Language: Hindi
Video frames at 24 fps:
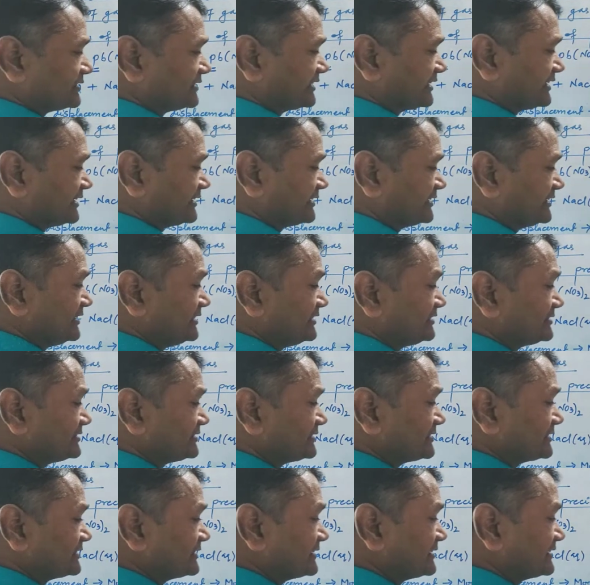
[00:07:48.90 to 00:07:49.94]
देयर इज
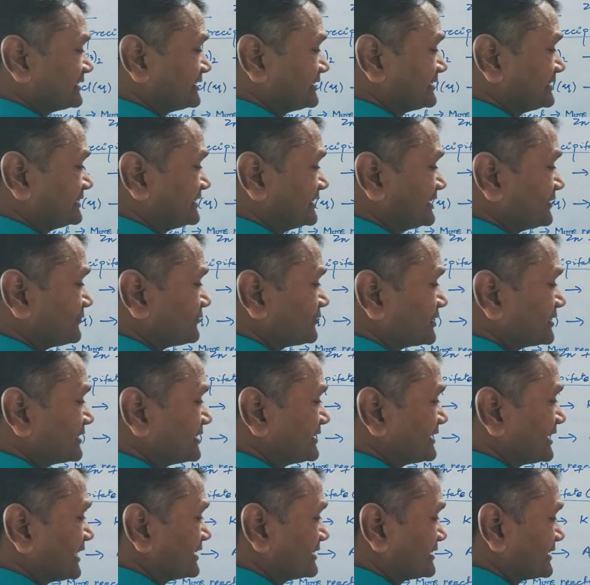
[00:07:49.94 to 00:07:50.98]
ये
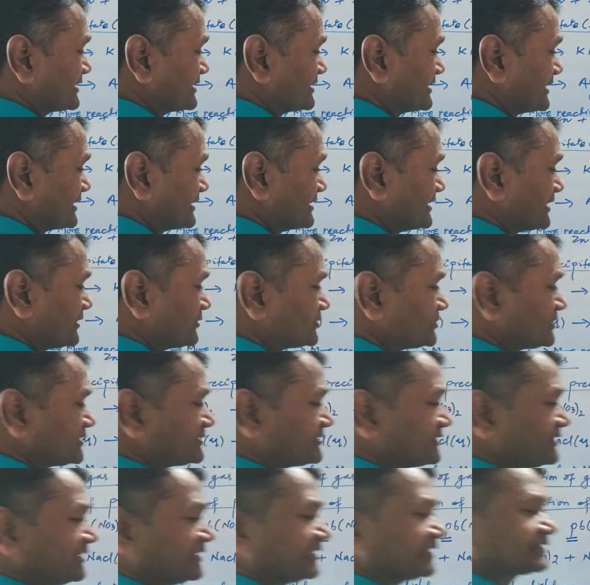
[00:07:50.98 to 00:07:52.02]
वर्ड याद रखना क्या हो
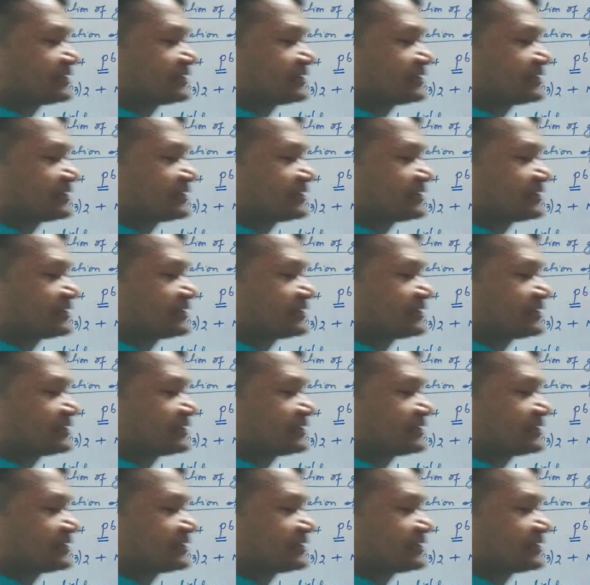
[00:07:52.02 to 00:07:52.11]
जाता है